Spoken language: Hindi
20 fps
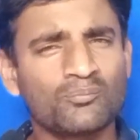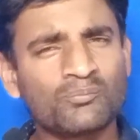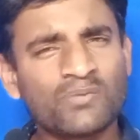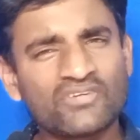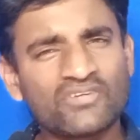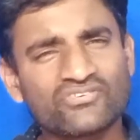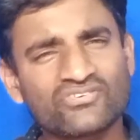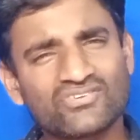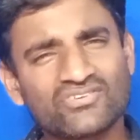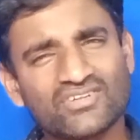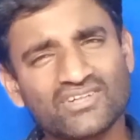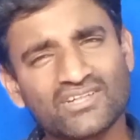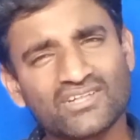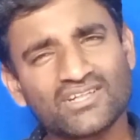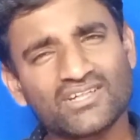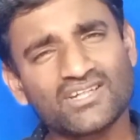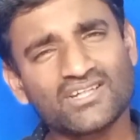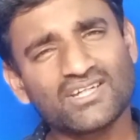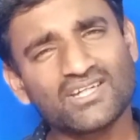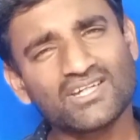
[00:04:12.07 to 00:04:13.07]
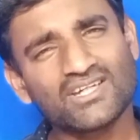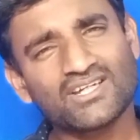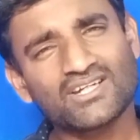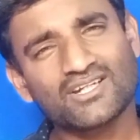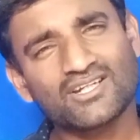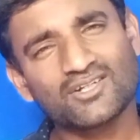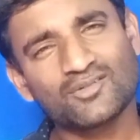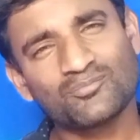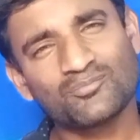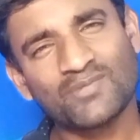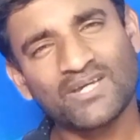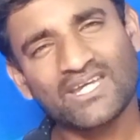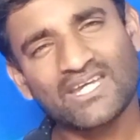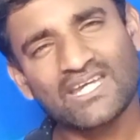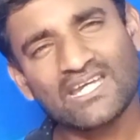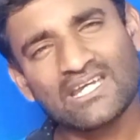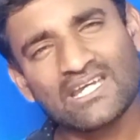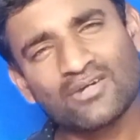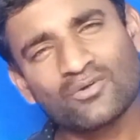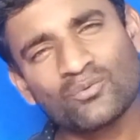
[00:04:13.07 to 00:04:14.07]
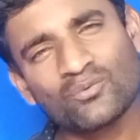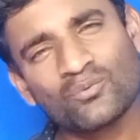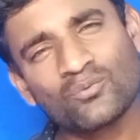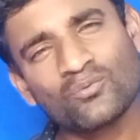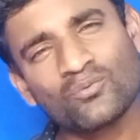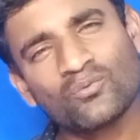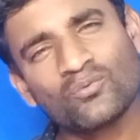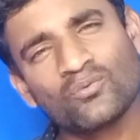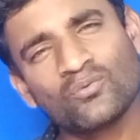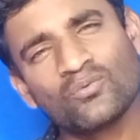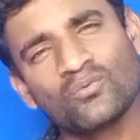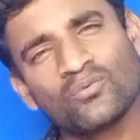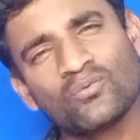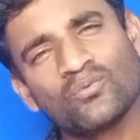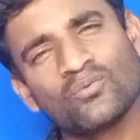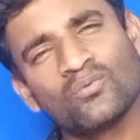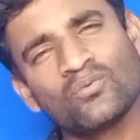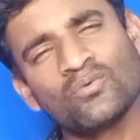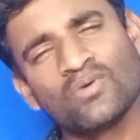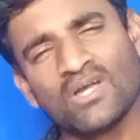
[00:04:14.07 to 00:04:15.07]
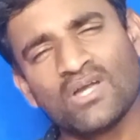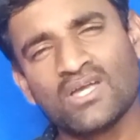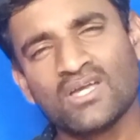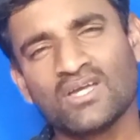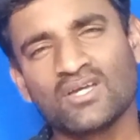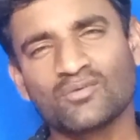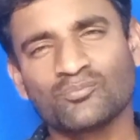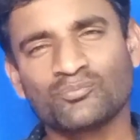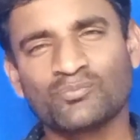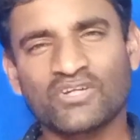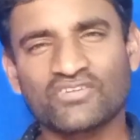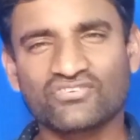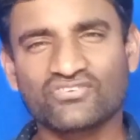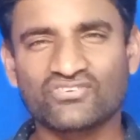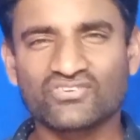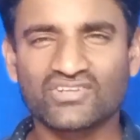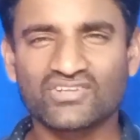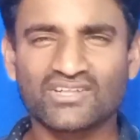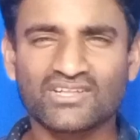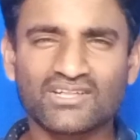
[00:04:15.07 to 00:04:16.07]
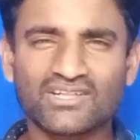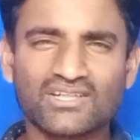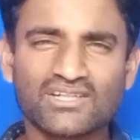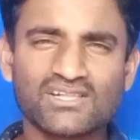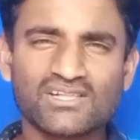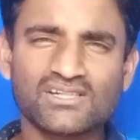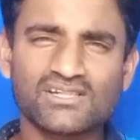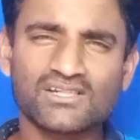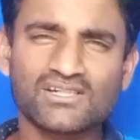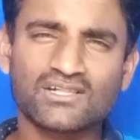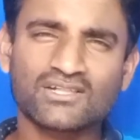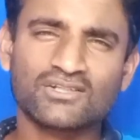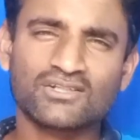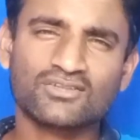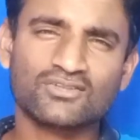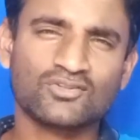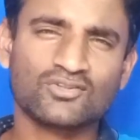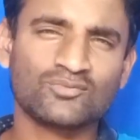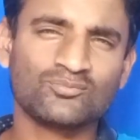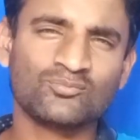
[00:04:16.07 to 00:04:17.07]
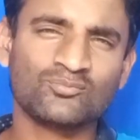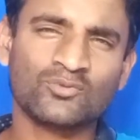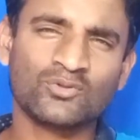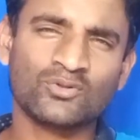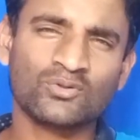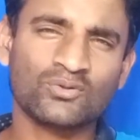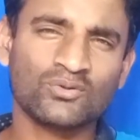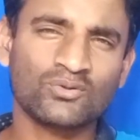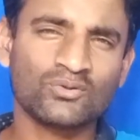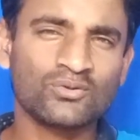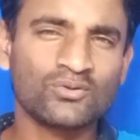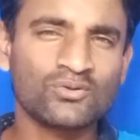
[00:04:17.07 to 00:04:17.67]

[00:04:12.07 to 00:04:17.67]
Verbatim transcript: बस एक मैं हूँ बस एक तुम हो